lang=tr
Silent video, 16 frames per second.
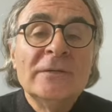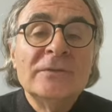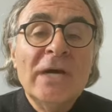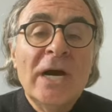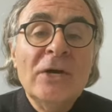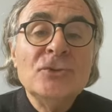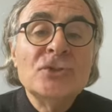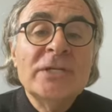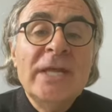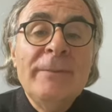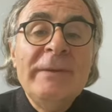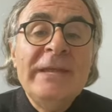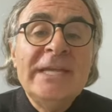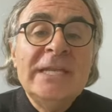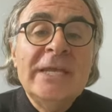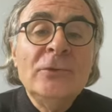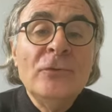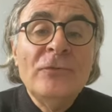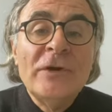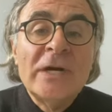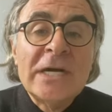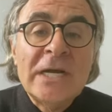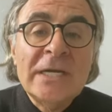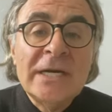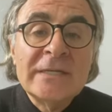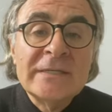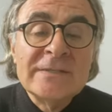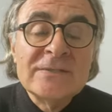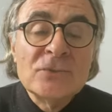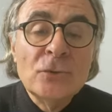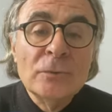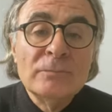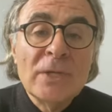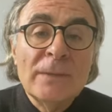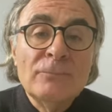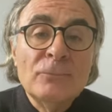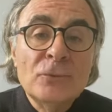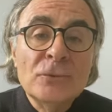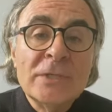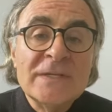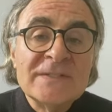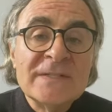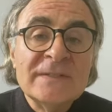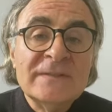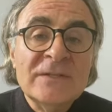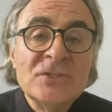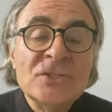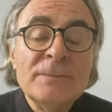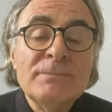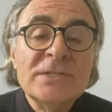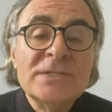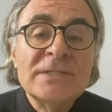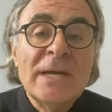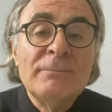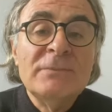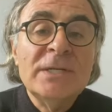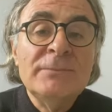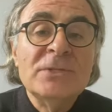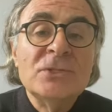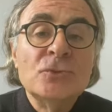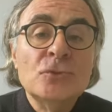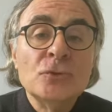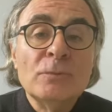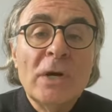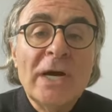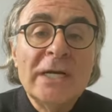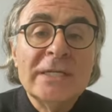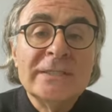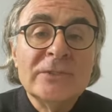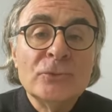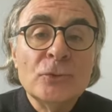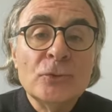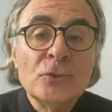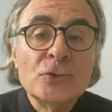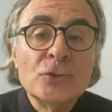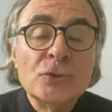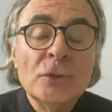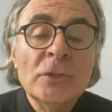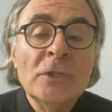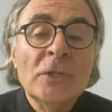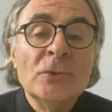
Daha önce yemekle en ufak alakası olmayan bu gazeteci birdenbire bir gurme haline dönüşüyor.